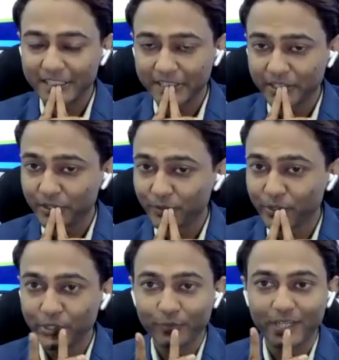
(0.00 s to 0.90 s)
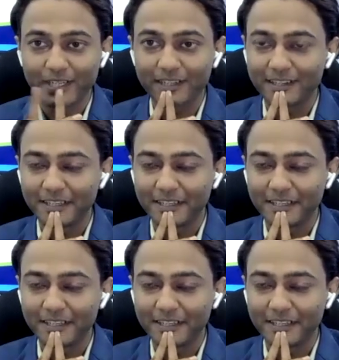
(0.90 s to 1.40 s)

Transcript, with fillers: इतनी दूर क्यों आना